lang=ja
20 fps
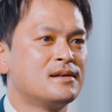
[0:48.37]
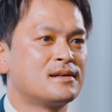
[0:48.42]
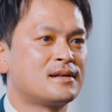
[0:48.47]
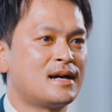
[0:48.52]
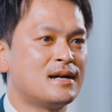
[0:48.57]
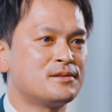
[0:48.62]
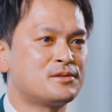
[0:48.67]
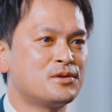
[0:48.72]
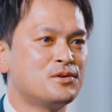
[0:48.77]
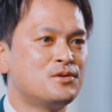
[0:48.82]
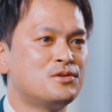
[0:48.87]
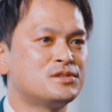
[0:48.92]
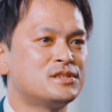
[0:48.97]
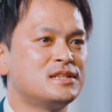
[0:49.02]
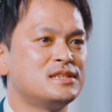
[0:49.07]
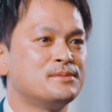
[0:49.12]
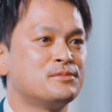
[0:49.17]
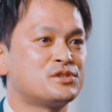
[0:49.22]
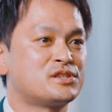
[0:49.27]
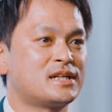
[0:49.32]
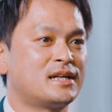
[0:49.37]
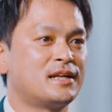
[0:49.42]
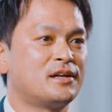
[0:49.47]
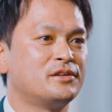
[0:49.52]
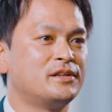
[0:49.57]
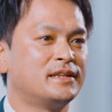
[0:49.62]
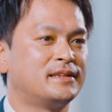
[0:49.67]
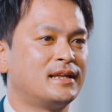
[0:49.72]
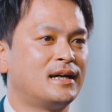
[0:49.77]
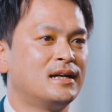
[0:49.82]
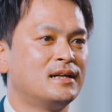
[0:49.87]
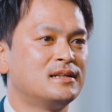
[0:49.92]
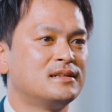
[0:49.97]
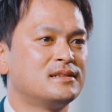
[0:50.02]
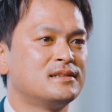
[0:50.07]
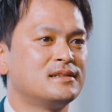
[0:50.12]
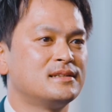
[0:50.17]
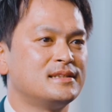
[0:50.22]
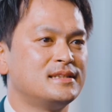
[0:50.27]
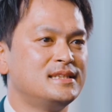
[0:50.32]
環境保全にも力を入れた
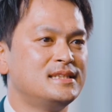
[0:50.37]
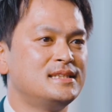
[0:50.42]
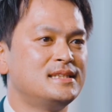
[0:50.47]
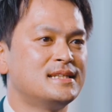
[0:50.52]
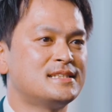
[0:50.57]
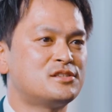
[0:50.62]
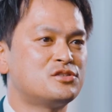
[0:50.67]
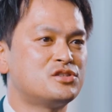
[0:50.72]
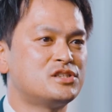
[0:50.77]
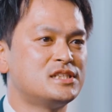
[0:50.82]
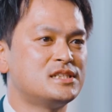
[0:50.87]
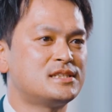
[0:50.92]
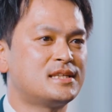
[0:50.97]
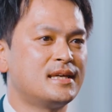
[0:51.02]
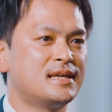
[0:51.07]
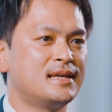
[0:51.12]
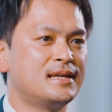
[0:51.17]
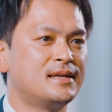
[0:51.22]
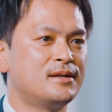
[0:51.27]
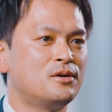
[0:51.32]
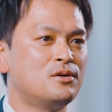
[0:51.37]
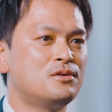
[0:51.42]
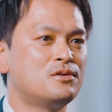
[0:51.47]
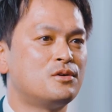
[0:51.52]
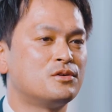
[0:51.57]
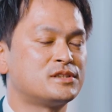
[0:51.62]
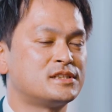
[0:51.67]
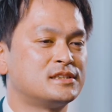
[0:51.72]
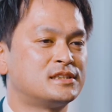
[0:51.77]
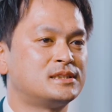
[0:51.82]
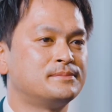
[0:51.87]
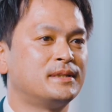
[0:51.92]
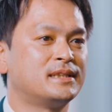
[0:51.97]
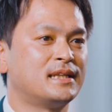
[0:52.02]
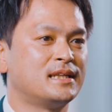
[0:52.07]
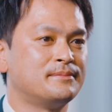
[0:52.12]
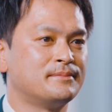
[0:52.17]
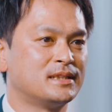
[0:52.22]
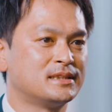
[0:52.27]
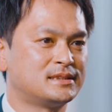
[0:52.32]
ESG 経営を推し進め
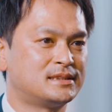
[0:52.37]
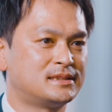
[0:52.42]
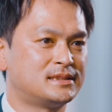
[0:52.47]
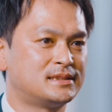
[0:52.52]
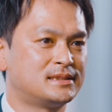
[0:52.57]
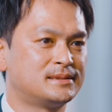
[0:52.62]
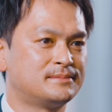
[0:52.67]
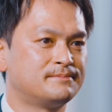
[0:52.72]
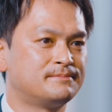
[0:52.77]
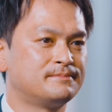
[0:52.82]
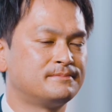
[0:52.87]
ています